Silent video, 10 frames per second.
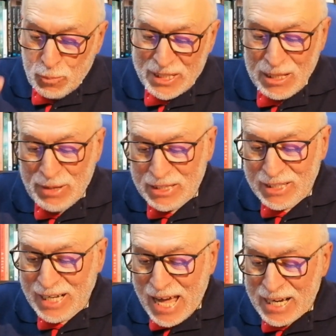no
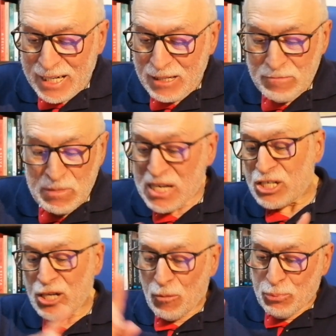Departamento de Guerra,
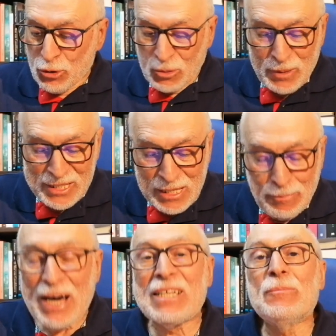mas não pôde
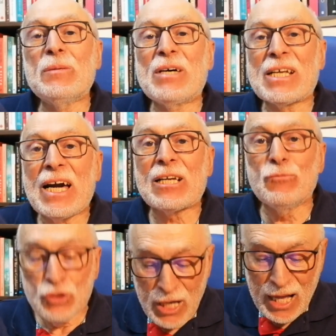participar na Primeira
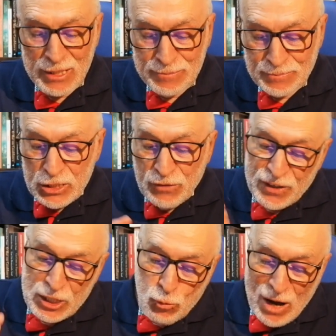Guerra Mundial,
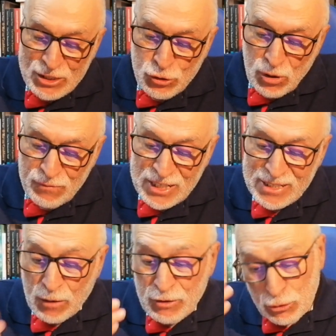devido à sua
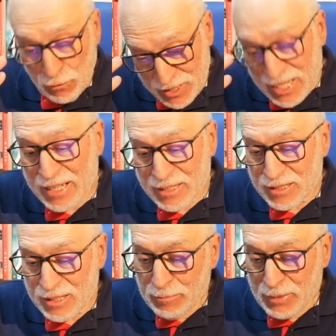visão
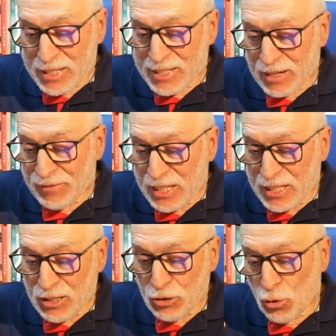insuficiente para
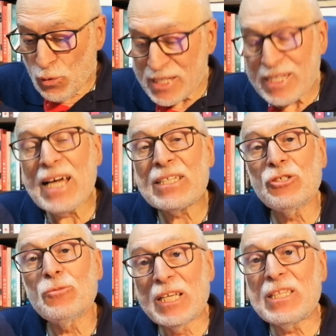servir no
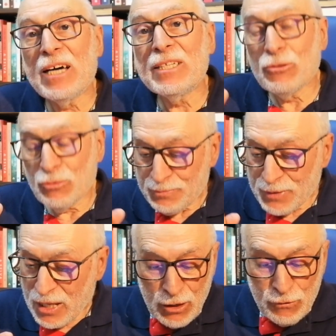Exército Britânico.
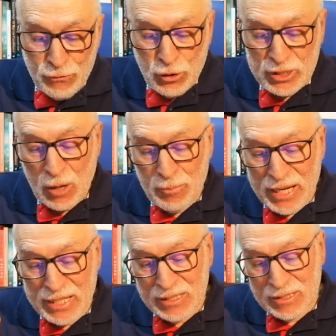Foi
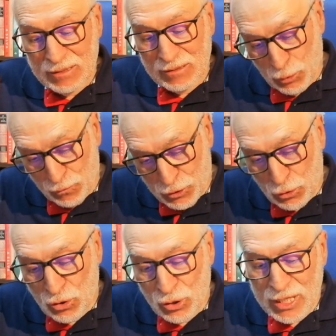também
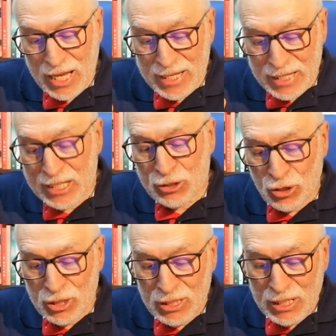professor em
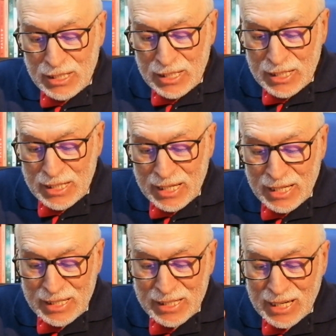Eton e
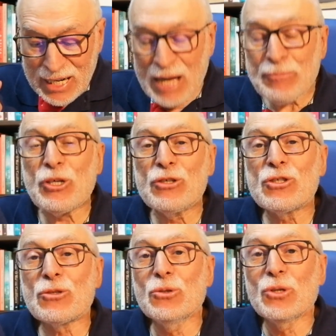na
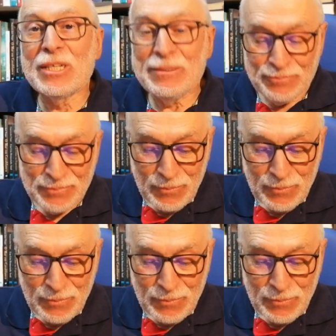Repton School.